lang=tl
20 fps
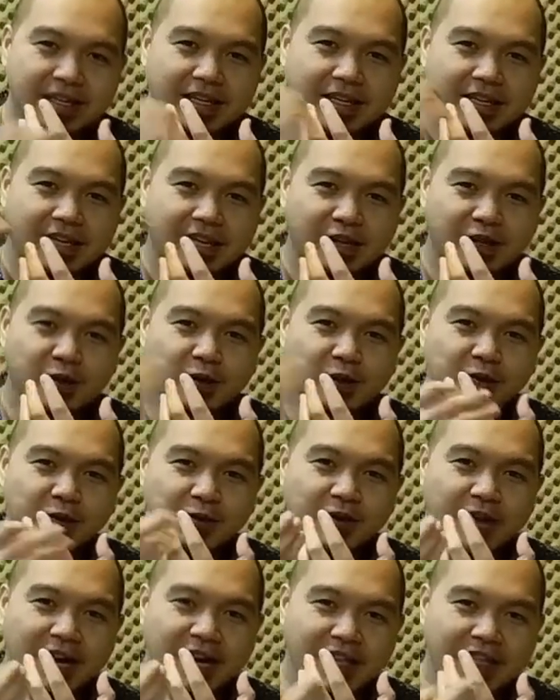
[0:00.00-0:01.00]
Katong
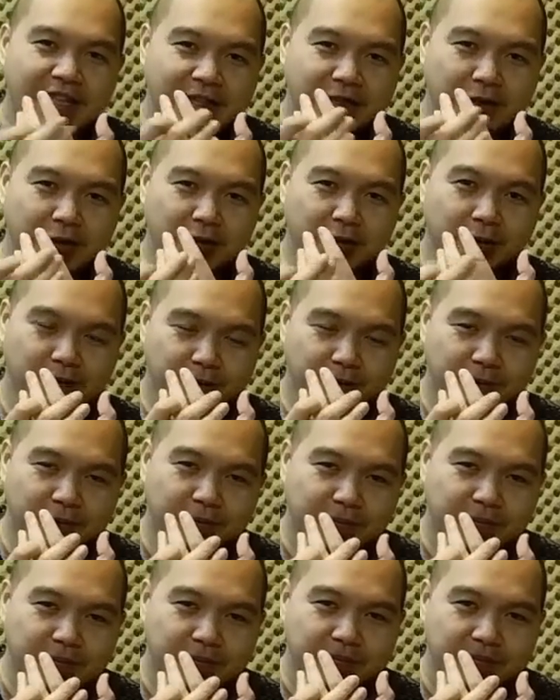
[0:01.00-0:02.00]
ugata to
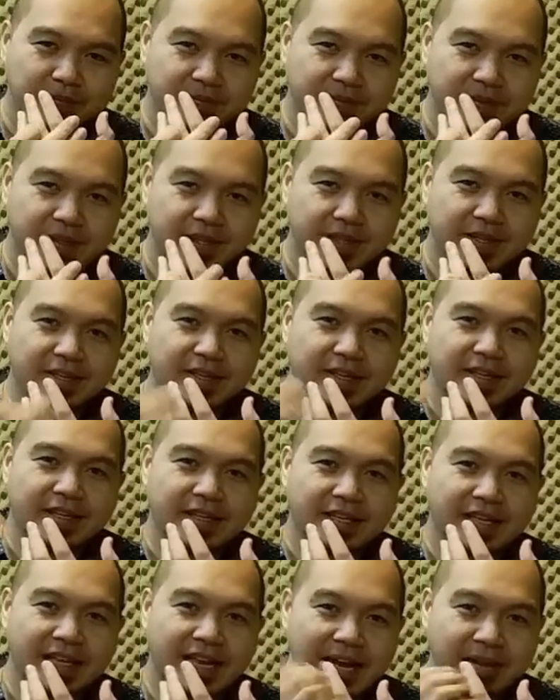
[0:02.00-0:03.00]

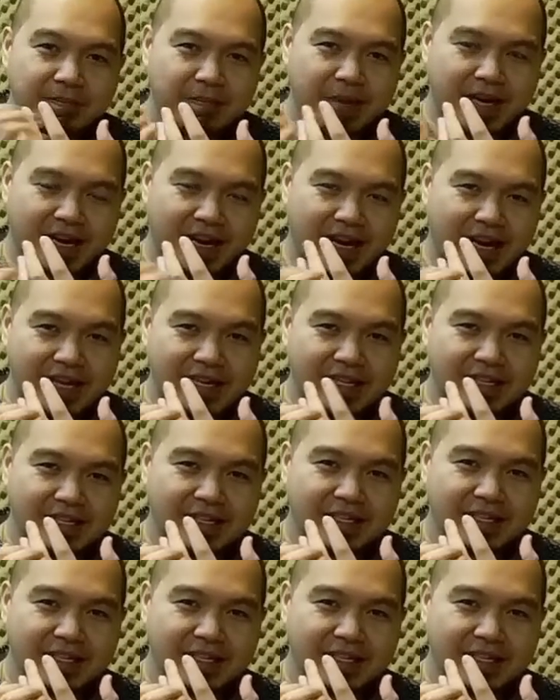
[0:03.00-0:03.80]
na bara.